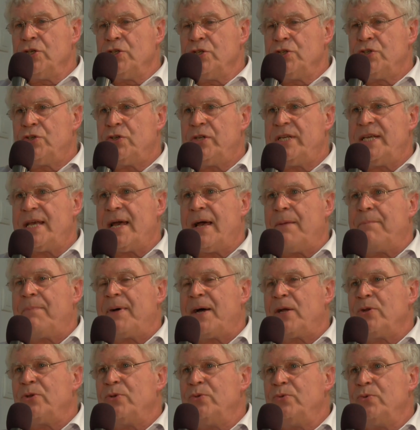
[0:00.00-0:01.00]
Julien,
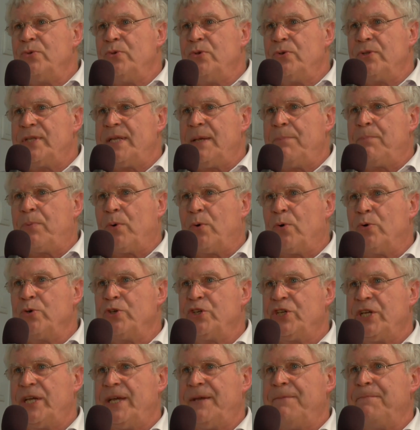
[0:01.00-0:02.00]
parle-nous de tes
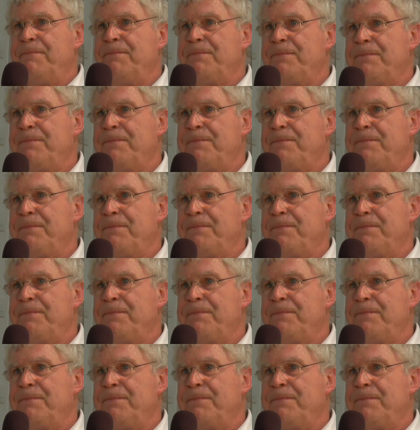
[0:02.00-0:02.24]
projets.